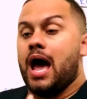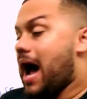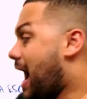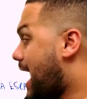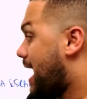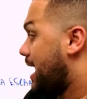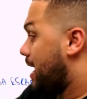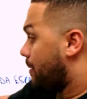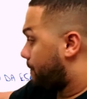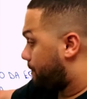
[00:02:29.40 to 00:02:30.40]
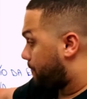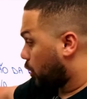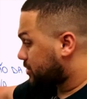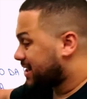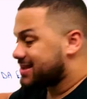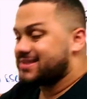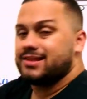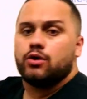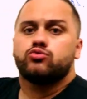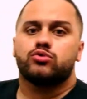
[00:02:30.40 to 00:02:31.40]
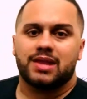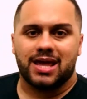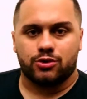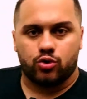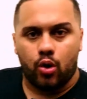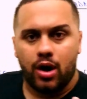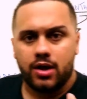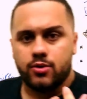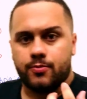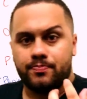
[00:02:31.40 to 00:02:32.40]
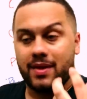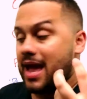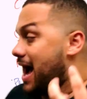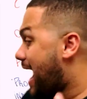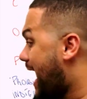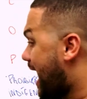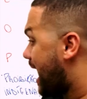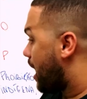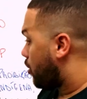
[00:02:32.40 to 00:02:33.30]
a proteção do território, a